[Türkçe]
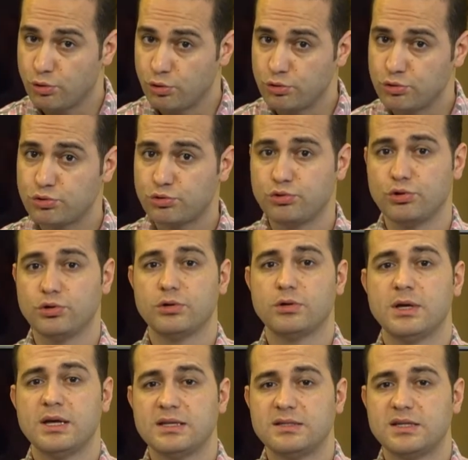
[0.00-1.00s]
gol üstü
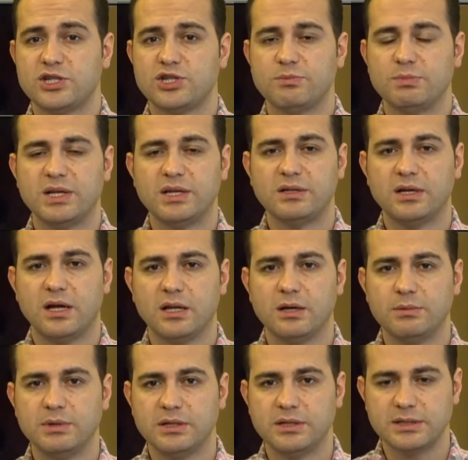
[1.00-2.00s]
seçimlerini
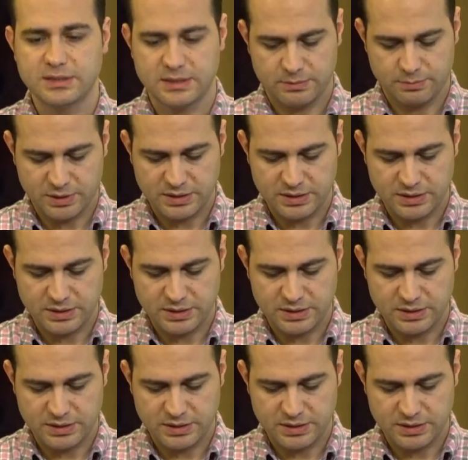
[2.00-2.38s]
alabiliriz.